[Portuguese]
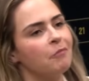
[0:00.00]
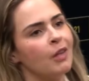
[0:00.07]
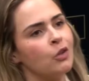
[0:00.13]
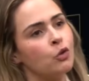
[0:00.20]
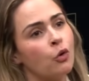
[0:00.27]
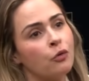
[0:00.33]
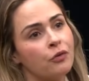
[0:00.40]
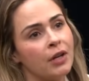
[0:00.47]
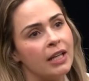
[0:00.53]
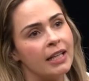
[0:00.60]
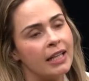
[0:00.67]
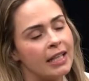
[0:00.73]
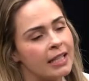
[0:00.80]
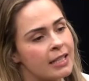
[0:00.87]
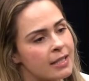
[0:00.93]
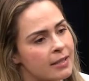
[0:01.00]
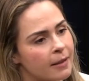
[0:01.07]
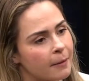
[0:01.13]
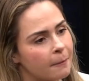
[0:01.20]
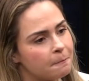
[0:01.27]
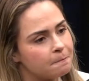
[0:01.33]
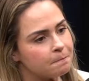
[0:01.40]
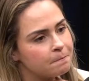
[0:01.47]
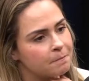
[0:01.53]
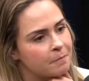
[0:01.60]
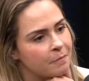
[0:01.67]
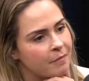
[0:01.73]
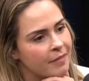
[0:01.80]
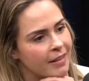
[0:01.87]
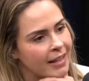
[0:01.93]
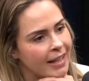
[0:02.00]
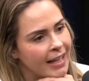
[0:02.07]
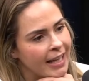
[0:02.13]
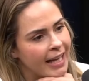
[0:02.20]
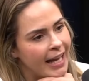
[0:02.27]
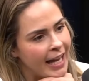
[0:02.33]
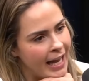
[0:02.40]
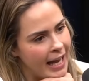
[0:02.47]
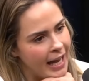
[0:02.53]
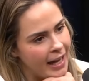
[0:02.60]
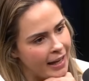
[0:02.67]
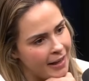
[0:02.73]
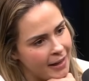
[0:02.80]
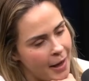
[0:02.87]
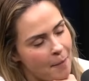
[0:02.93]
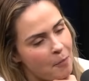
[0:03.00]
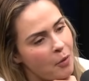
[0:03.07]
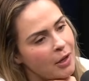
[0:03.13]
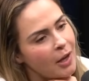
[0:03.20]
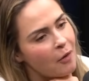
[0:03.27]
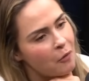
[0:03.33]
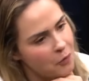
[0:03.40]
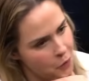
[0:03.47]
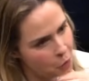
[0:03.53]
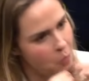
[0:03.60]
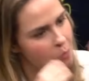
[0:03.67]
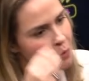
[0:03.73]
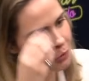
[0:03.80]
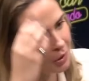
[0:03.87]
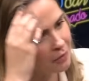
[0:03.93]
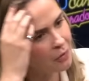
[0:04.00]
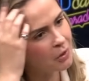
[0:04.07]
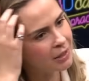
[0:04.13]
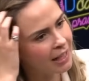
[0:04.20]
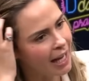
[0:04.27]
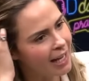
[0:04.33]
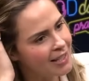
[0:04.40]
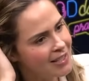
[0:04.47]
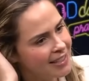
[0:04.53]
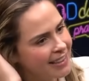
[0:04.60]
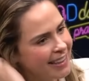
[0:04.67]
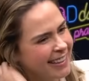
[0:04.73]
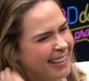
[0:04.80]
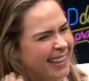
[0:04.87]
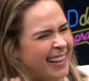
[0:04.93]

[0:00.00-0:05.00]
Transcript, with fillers: Tô feliz. Gostoso de ver você apresentando lá. É, tipo, é, é porque eu fico muito à vontade, né? É.